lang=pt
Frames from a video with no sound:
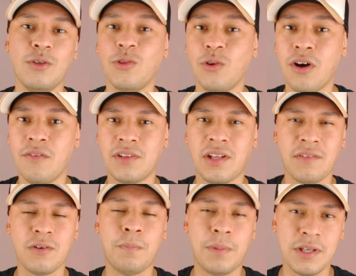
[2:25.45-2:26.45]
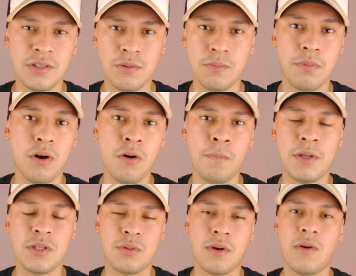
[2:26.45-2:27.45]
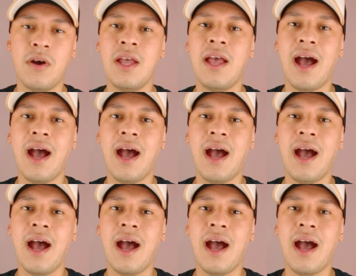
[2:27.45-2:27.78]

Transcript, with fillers: novo e estava num preço bom, pessoal,